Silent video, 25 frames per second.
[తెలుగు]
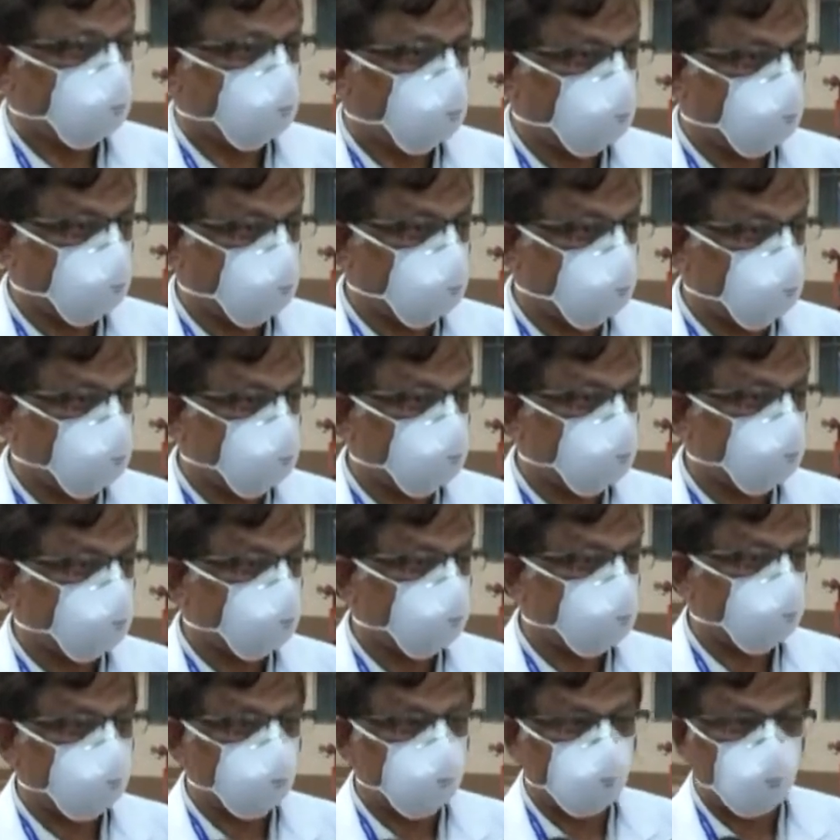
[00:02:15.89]
ఈ
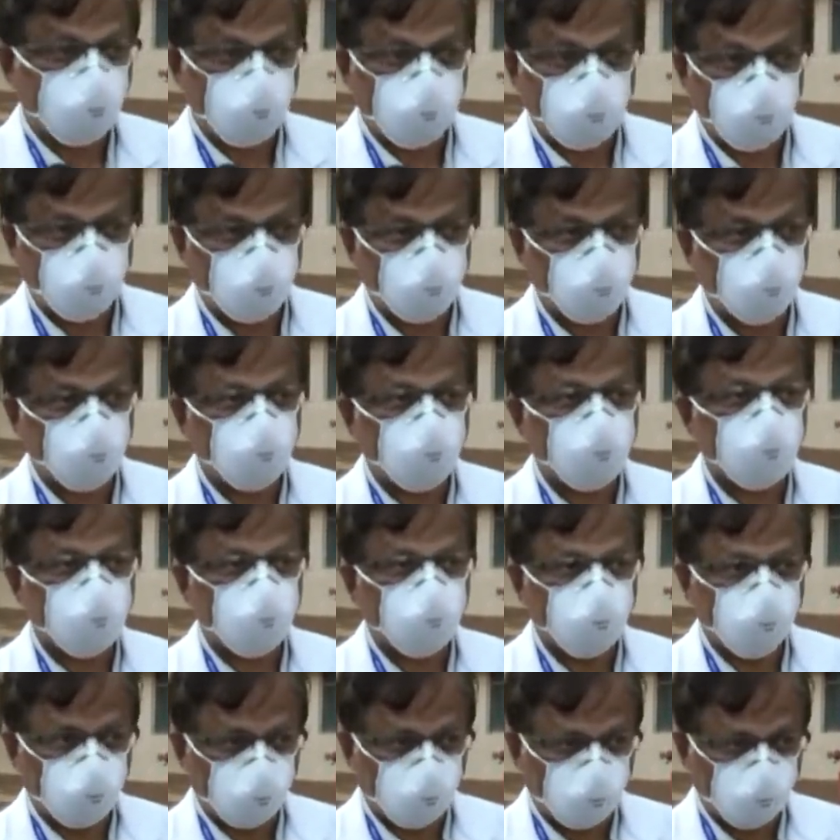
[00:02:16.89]
ప్రికాషన్ తీసుకుంటే
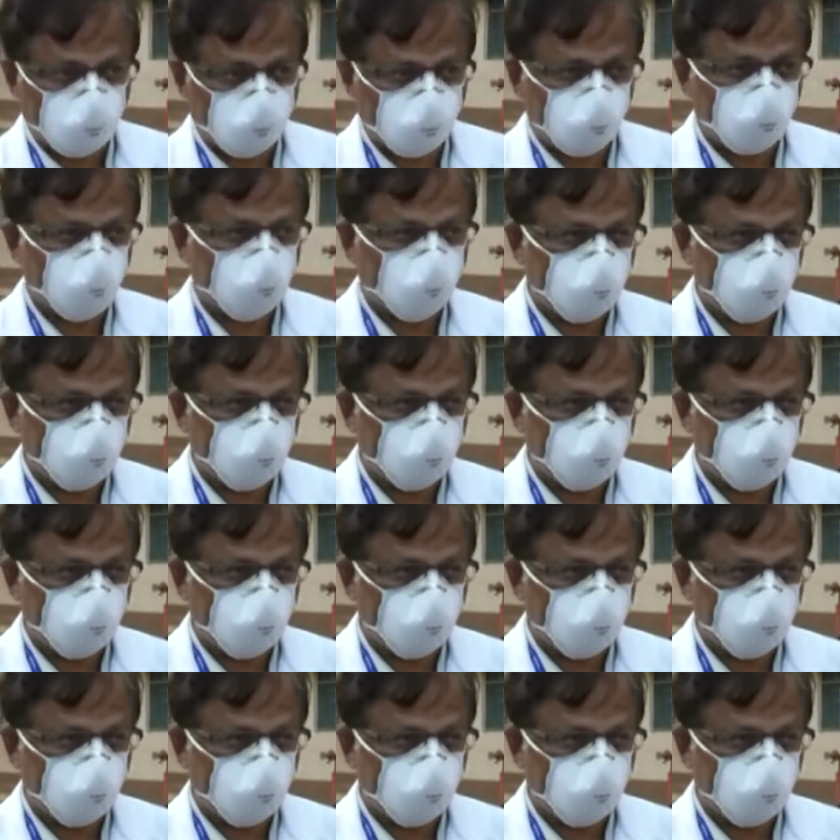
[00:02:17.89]
ఈ